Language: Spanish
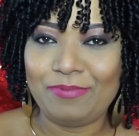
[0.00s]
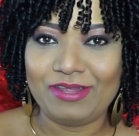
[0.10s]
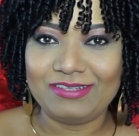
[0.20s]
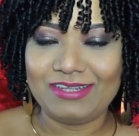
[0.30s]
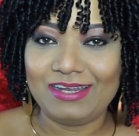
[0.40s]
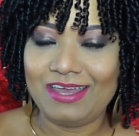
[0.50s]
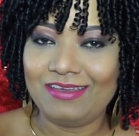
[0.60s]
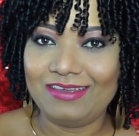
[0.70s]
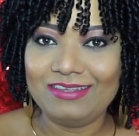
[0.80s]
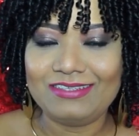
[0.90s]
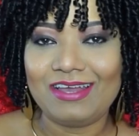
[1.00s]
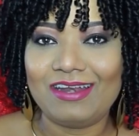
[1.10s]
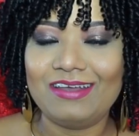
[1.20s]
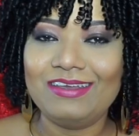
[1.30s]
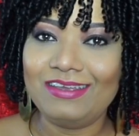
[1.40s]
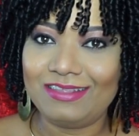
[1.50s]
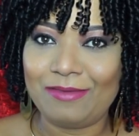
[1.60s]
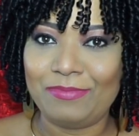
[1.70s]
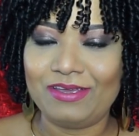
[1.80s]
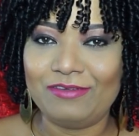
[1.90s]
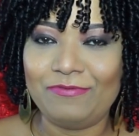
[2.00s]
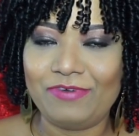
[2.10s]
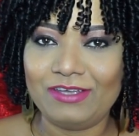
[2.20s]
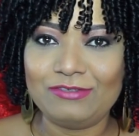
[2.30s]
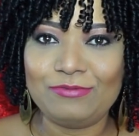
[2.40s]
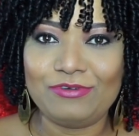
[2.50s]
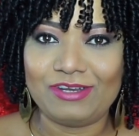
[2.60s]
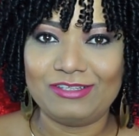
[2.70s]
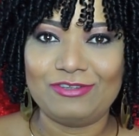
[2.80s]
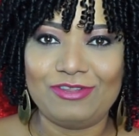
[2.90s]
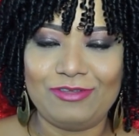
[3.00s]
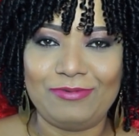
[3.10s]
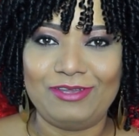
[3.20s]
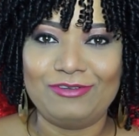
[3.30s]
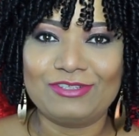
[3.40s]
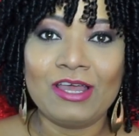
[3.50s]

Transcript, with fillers: puede ser en Instagram y también en Facebook Rizos Divinos.